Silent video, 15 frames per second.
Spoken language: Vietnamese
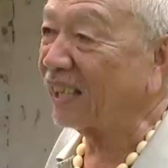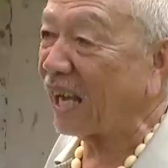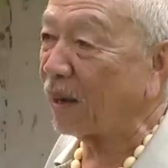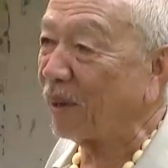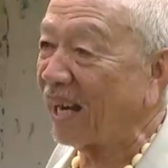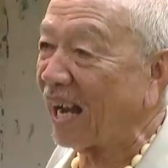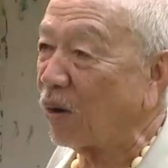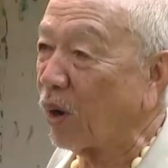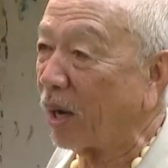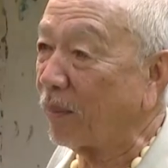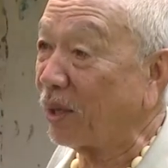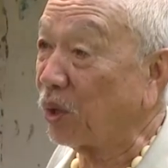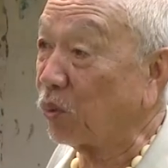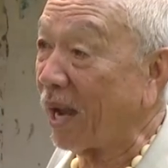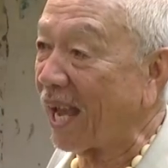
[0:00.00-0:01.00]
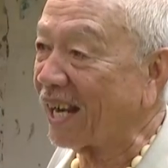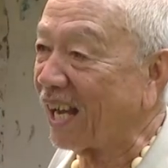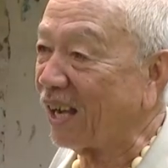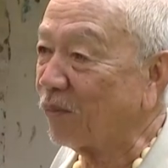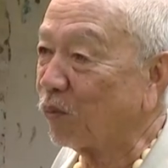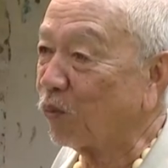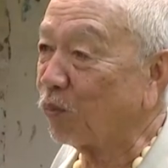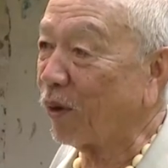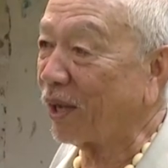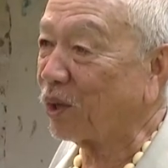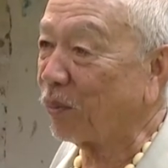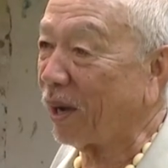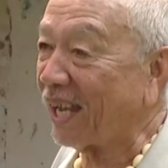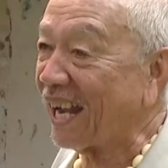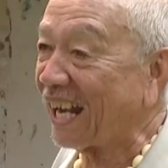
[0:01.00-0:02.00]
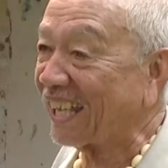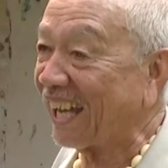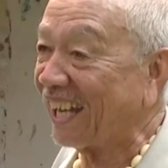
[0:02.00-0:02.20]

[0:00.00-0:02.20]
tội, không tệ nạn xã hội, thì cũng nhờ